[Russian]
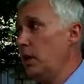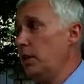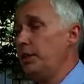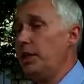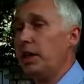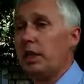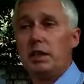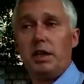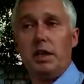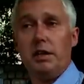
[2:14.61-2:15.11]

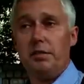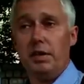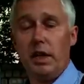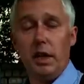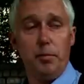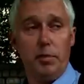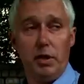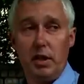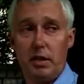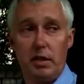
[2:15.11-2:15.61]
Некоторое
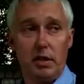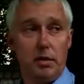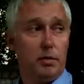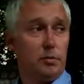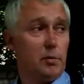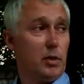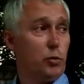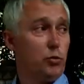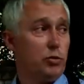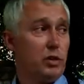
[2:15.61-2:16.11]
время, я
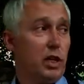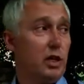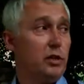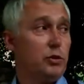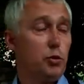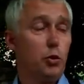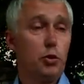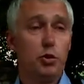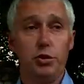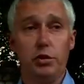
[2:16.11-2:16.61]
могу
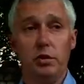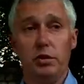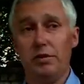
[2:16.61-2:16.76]
сказать точно,